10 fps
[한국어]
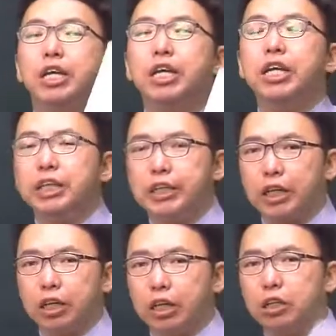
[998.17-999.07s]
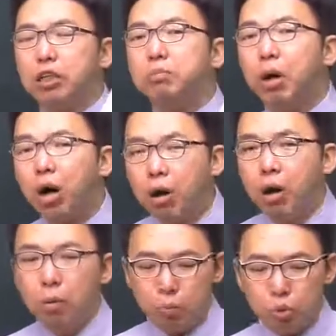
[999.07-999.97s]
1 이상인 것은
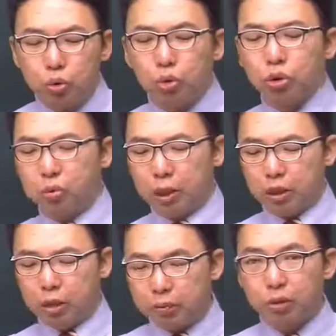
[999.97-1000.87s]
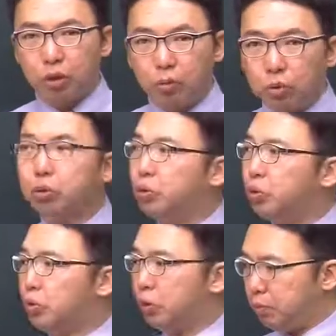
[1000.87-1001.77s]
뭐 부동률밖에 없었죠.
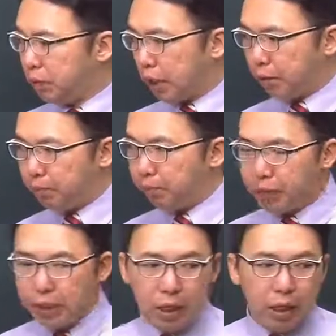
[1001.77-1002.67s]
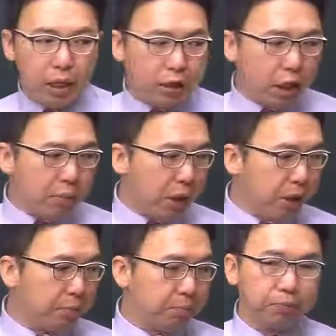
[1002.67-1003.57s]
부동률입니다. 그
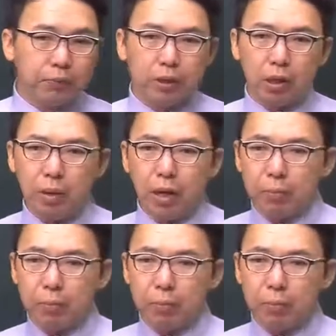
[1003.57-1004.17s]
다음에 그 다음에